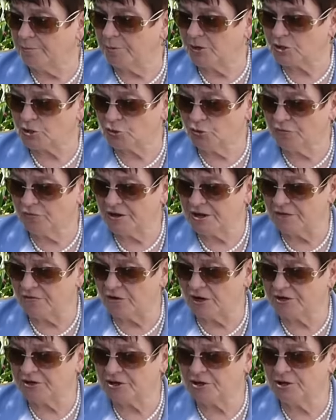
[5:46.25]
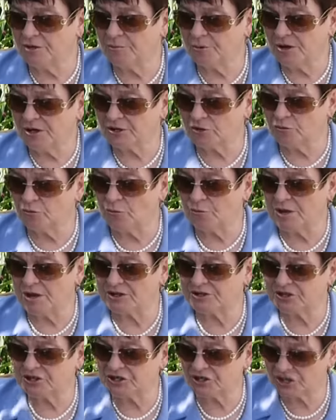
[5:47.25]
пошел воевать. И поэтому у
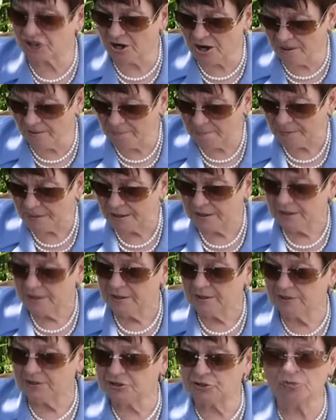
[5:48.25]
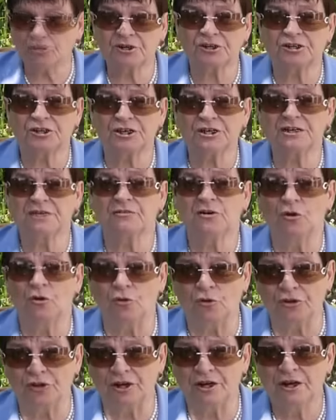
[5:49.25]
меня сестра с 43 -го
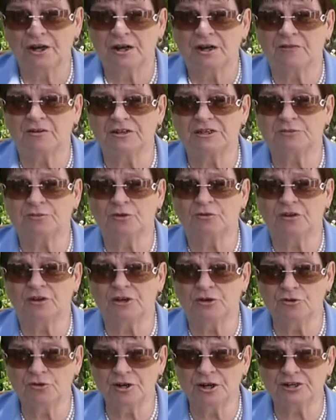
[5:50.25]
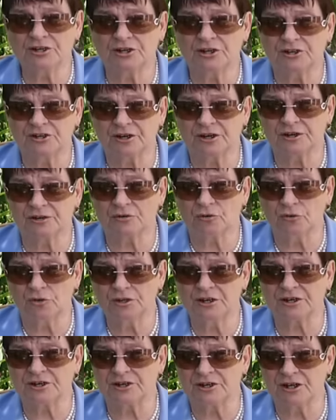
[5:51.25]
года. 8 июня 43 -го
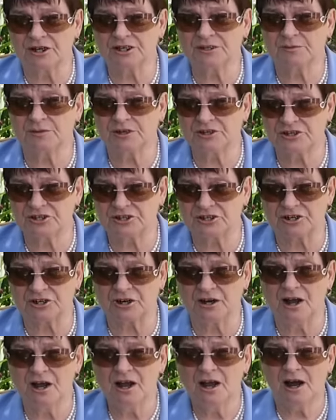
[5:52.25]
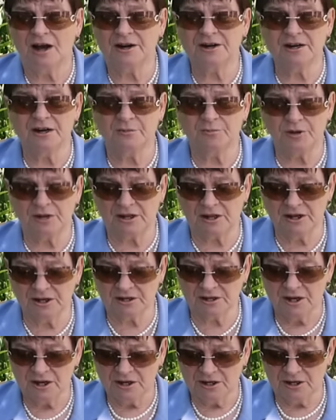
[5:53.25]
года родилась моя сестра. Она на 5
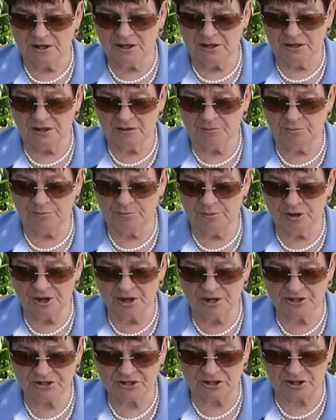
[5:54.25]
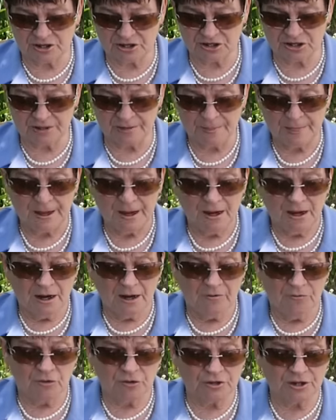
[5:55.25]
лет э, меня старше.
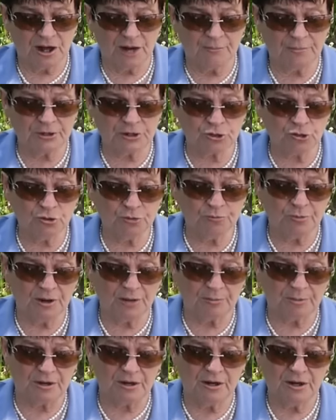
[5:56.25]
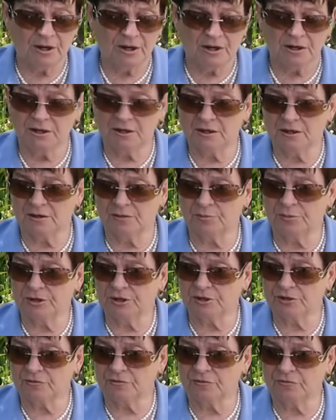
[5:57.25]
Вот. А пришел папа, э,
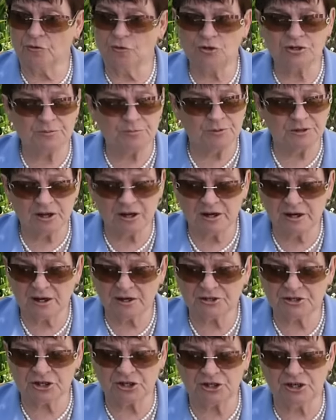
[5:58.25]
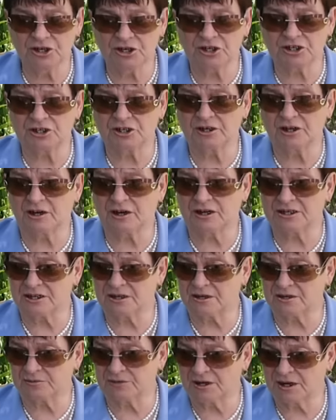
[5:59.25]
был в госпиталях, четырежды
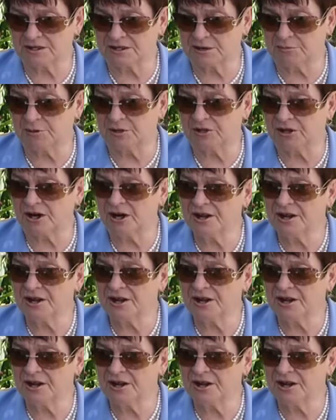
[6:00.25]
раза был